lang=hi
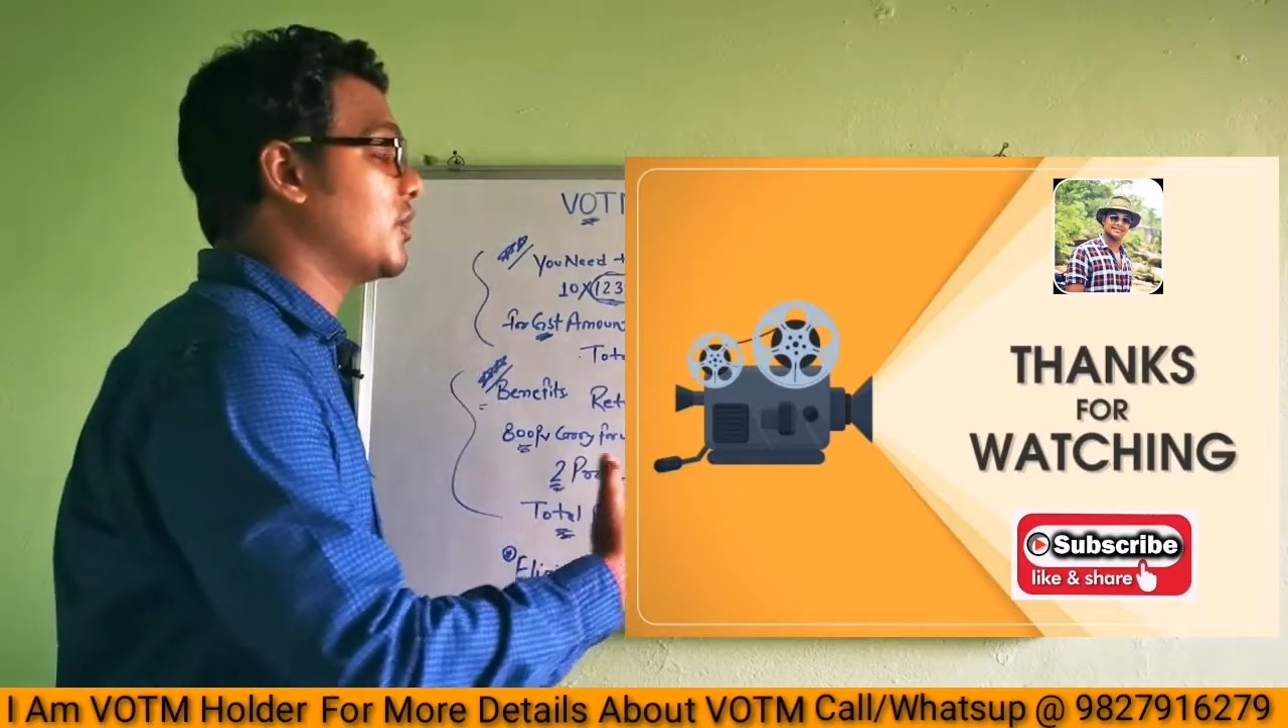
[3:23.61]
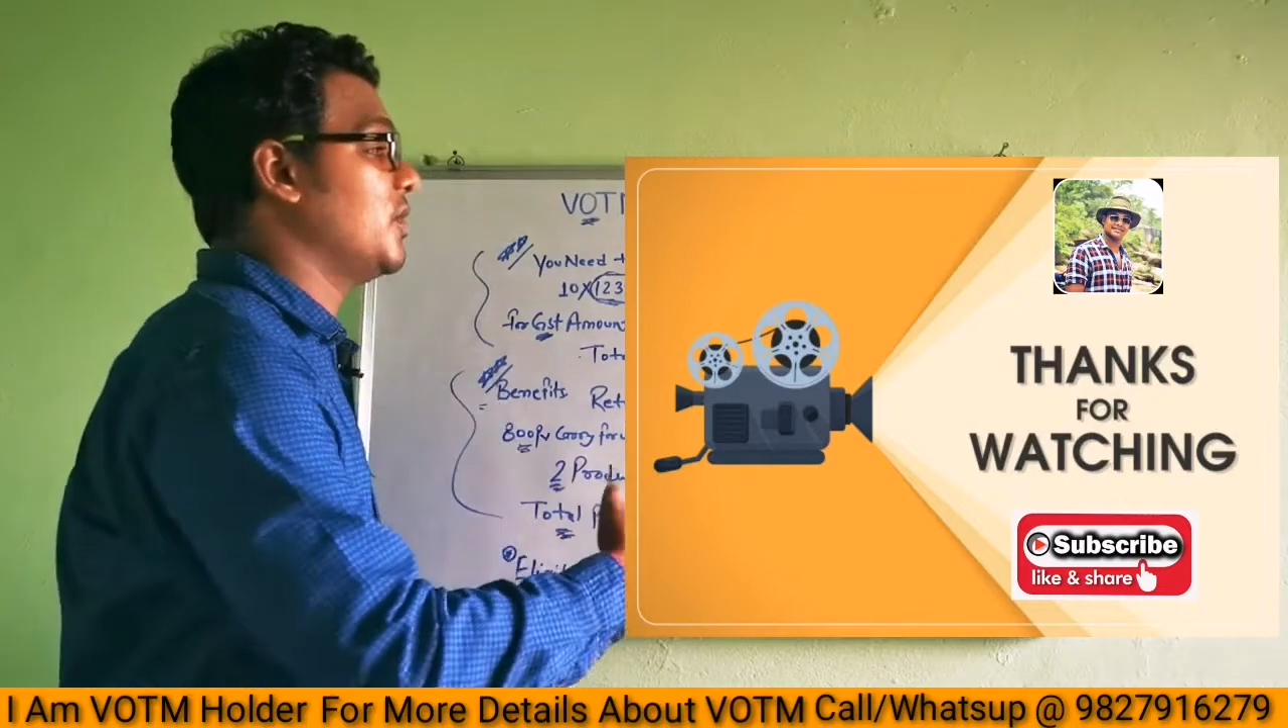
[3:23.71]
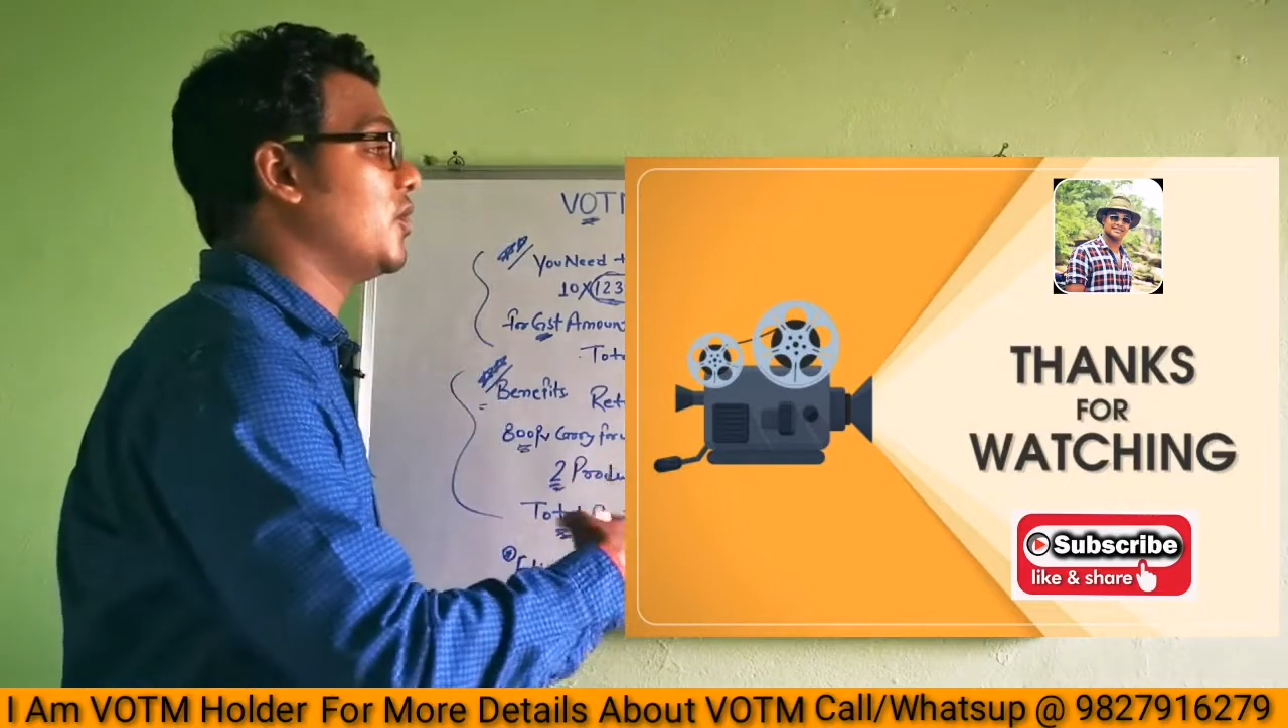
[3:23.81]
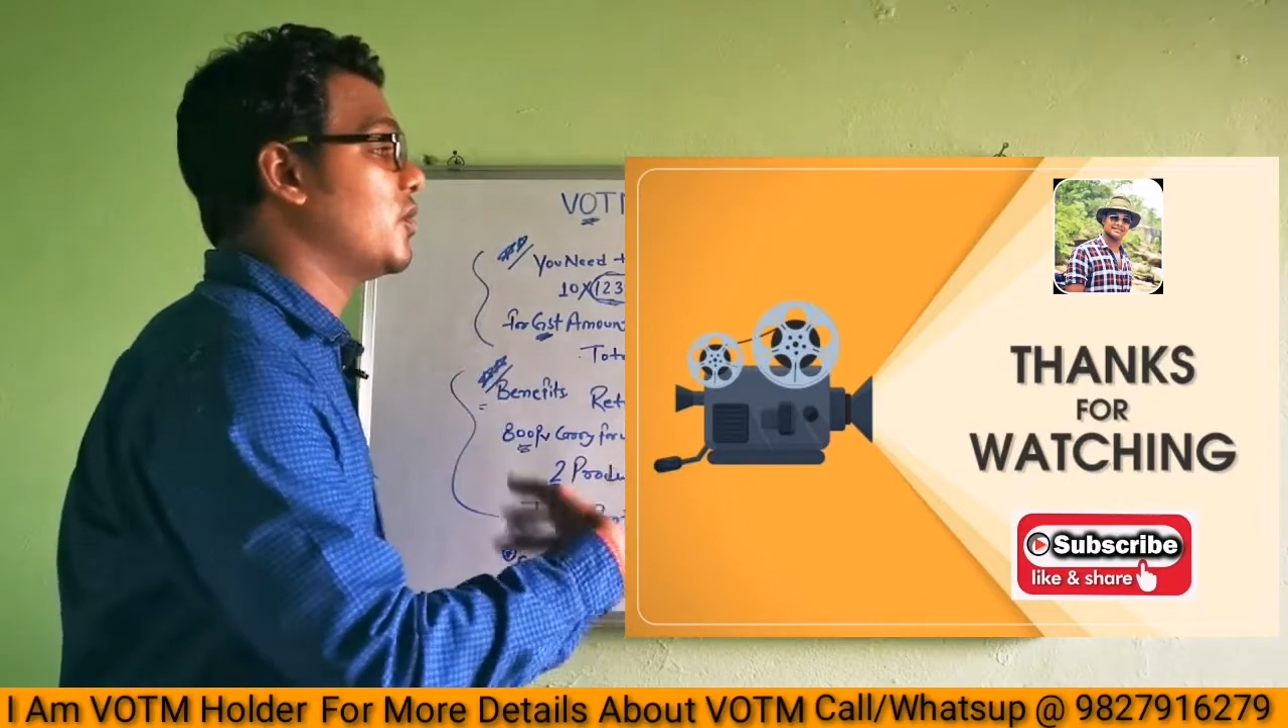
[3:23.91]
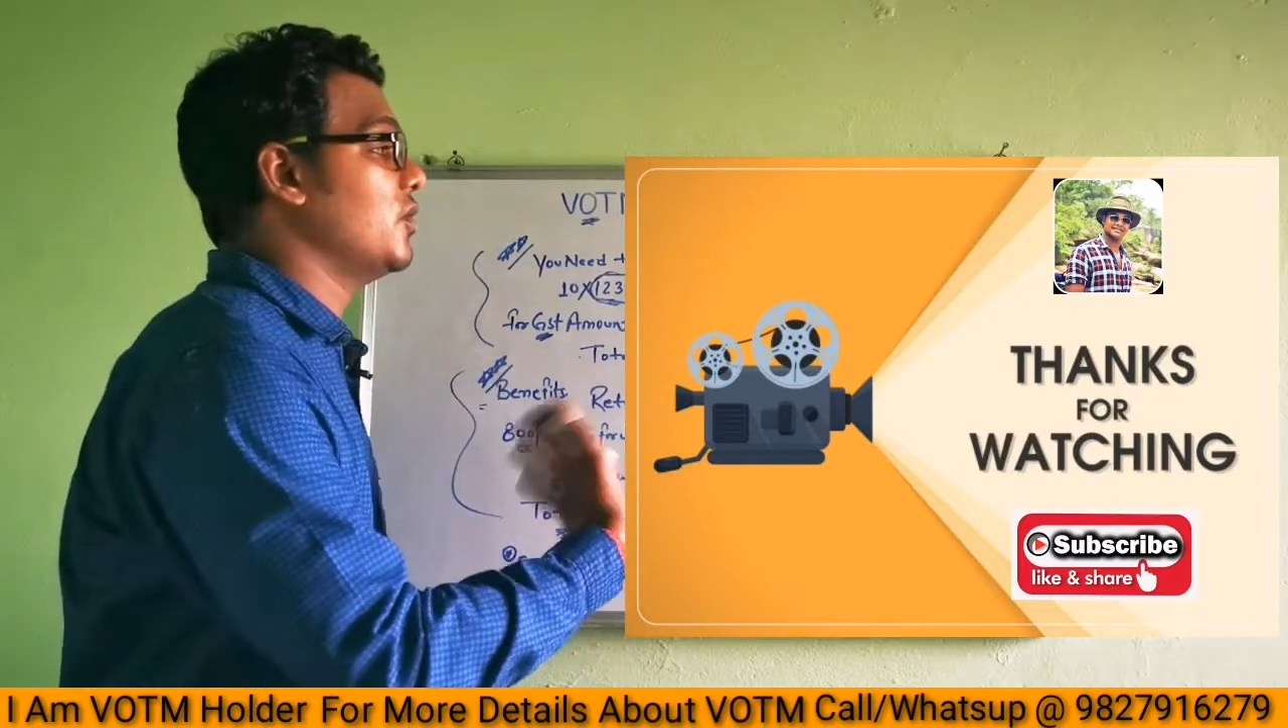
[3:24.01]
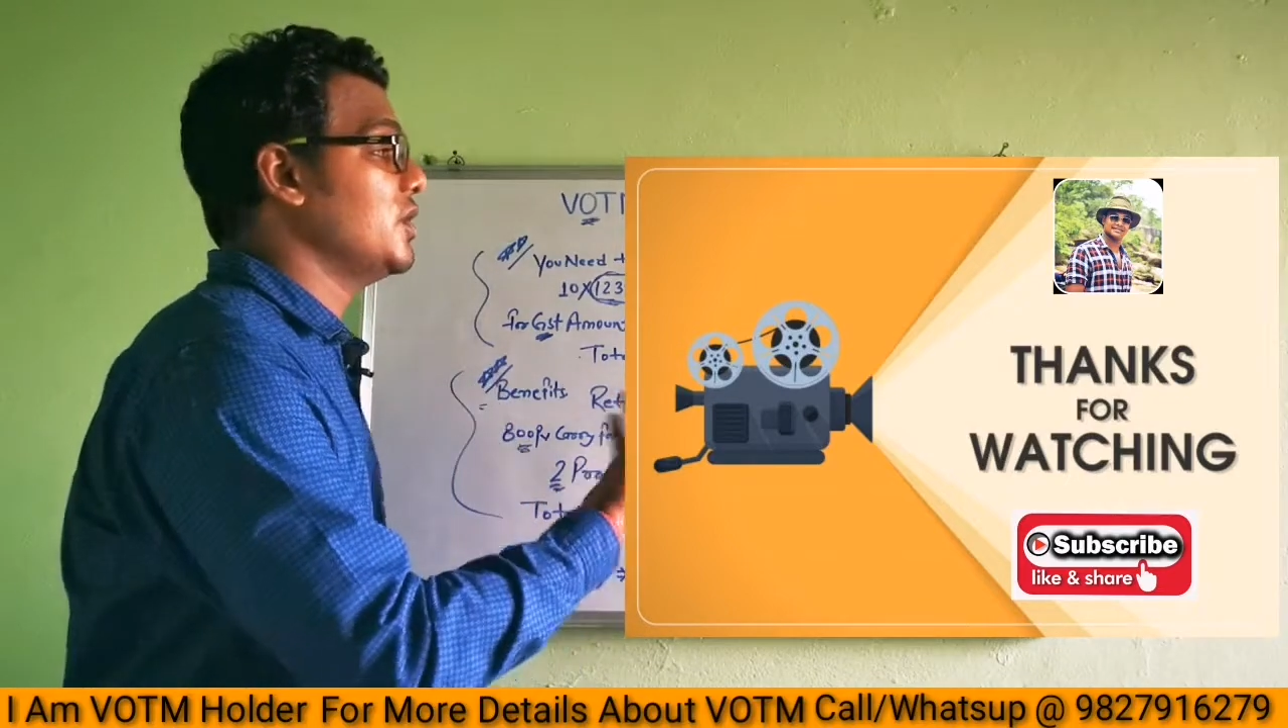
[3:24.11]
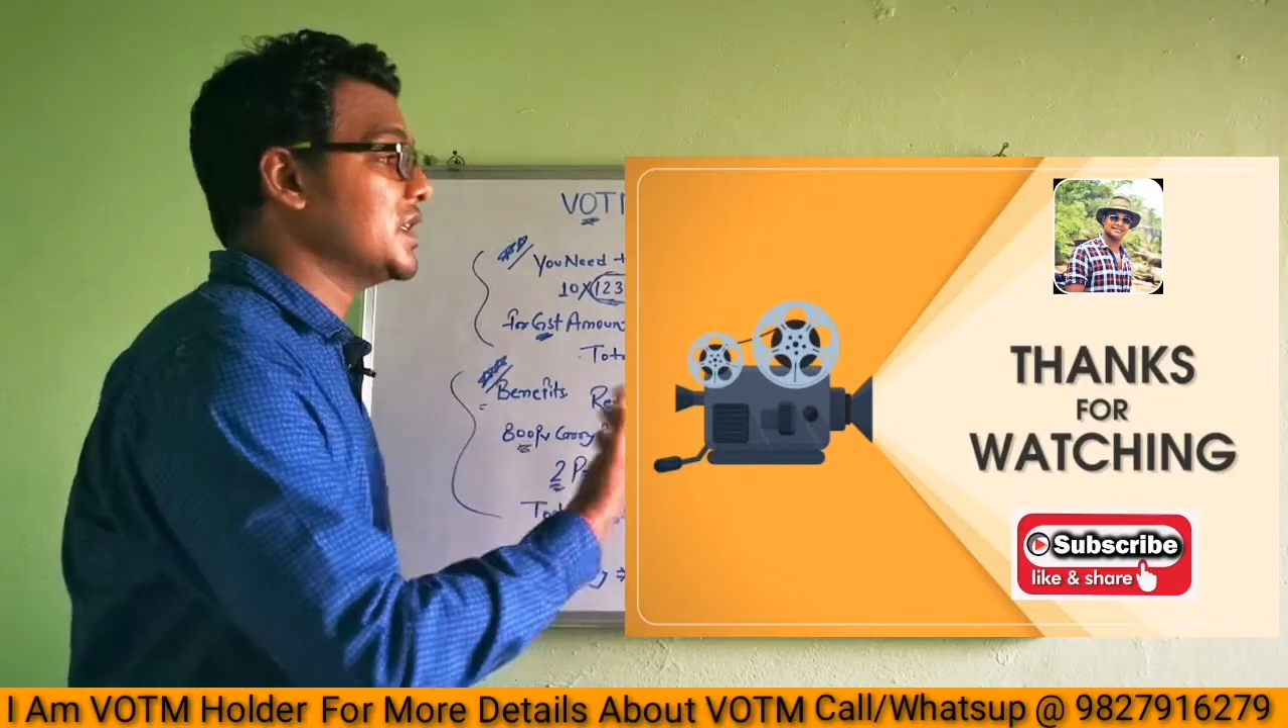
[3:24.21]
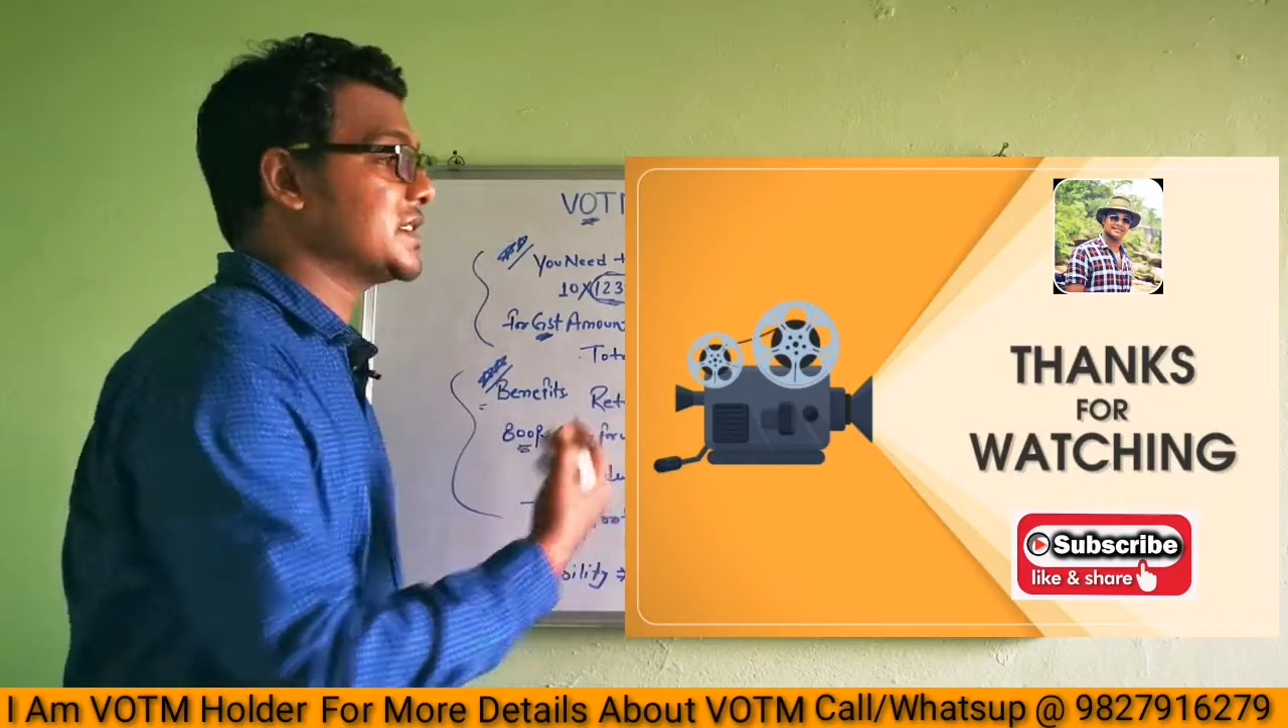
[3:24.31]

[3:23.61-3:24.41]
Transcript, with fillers: भी लोगों को